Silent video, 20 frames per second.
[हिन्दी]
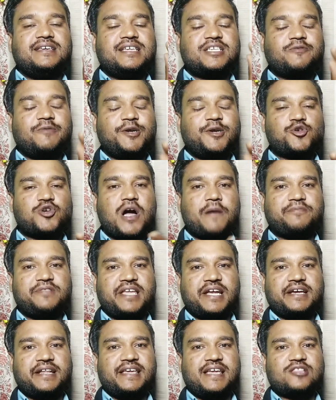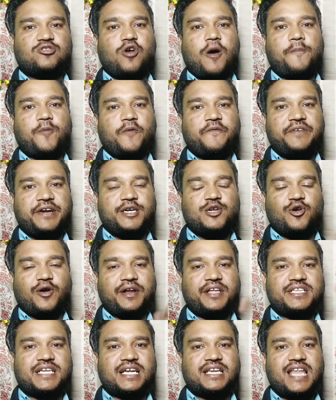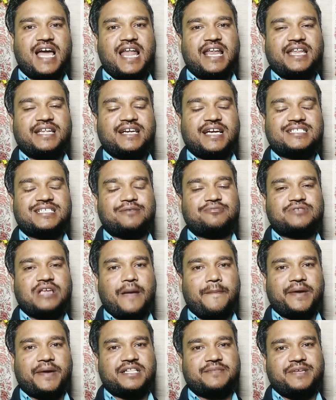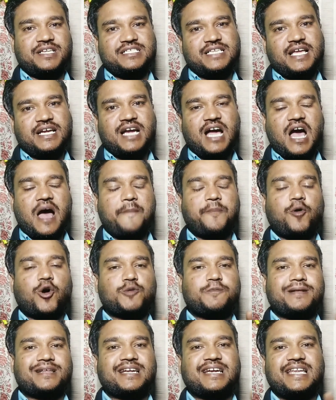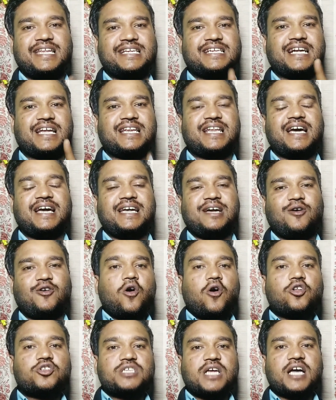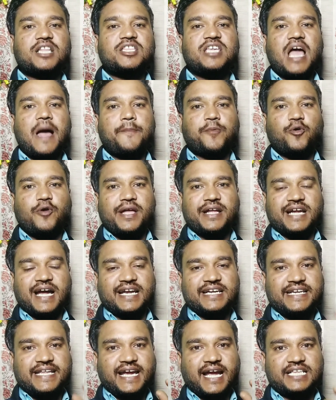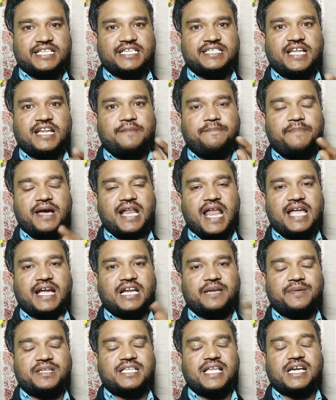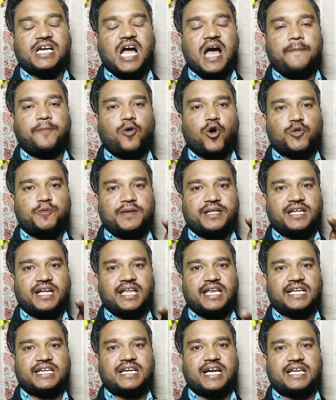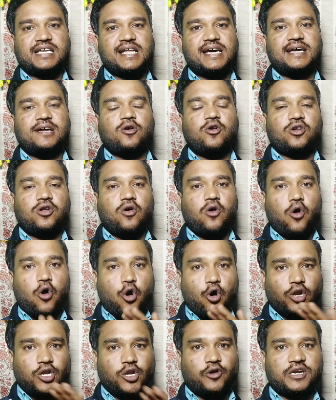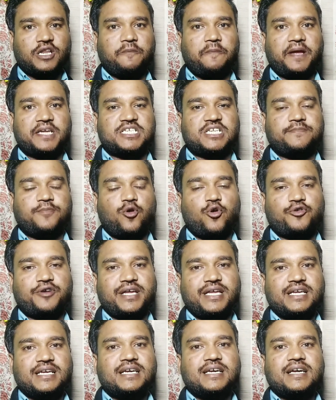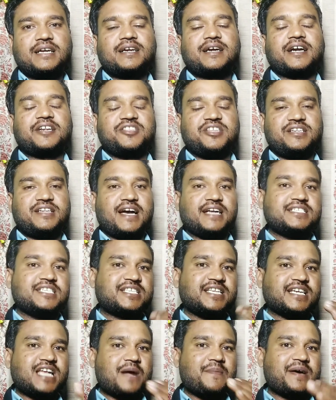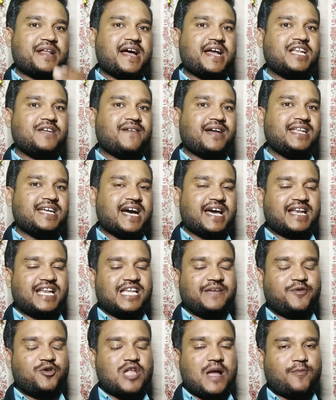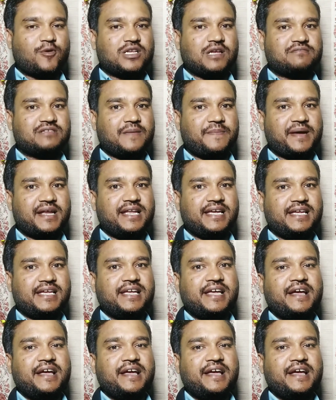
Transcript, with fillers: इस वीडियो को आप देख रहे हैं तो आपको वीडियो के नीचे एक लाल रंग का सब्सक्राइब बटन मिल जाएगा आपको उस पर क्लिक करना है और साथ ही आपको एक घंटे का चिन्ह यानी बेल आइकन मिल जाएगा आपको उस पर क्लिक करना है और ऑल नोटिफिकेशन पर ओके कर देना है जिससे कि हमारे आने वाली हर नई वीडियो आपको सबसे पहले